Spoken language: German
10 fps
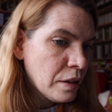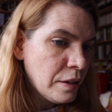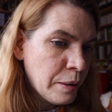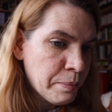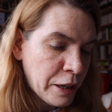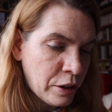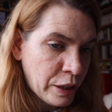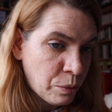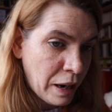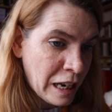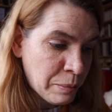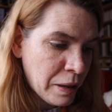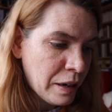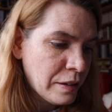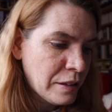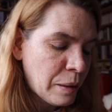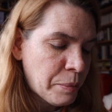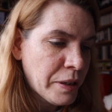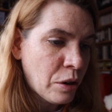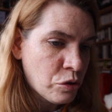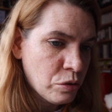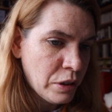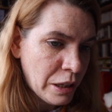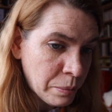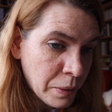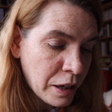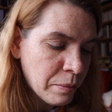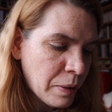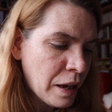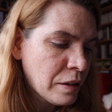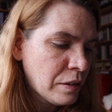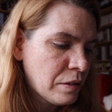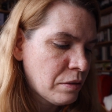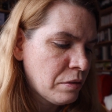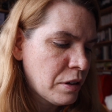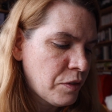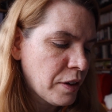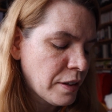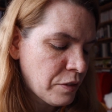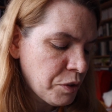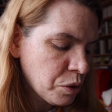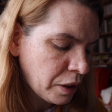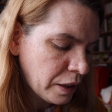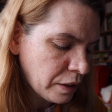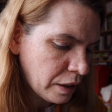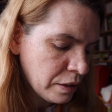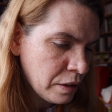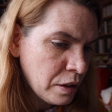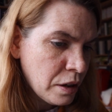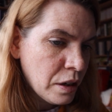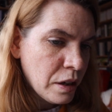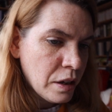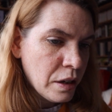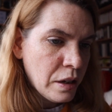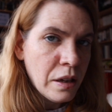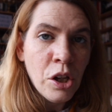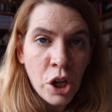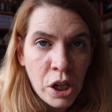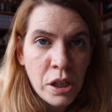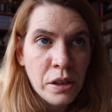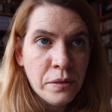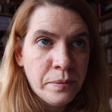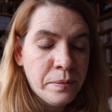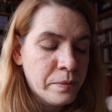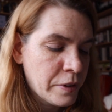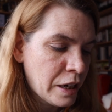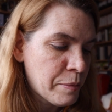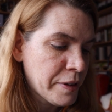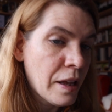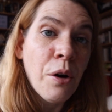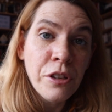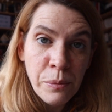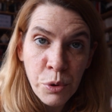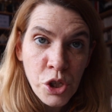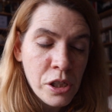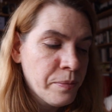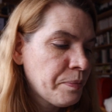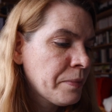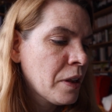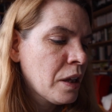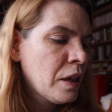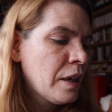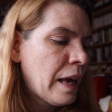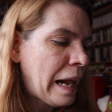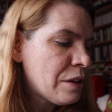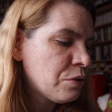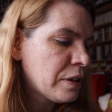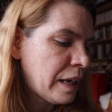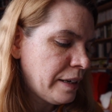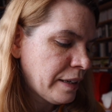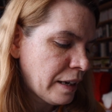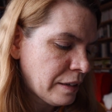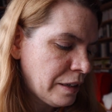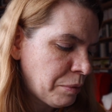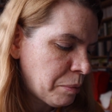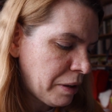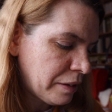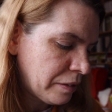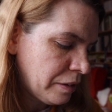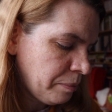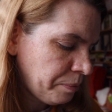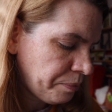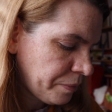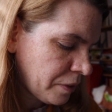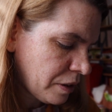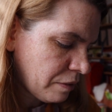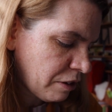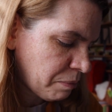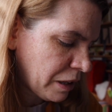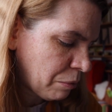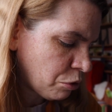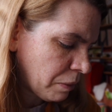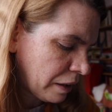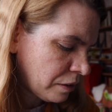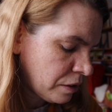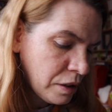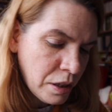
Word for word: Nebenbei noch Lektorat machen, das habe ich auch schon eben mal gemacht und deswegen ist das Video drehen dran. Ja, dann ein bisschen Haushalt puscheln. Also eine Kleinigkeit neben dem Lesen, ne? Was man eben so macht.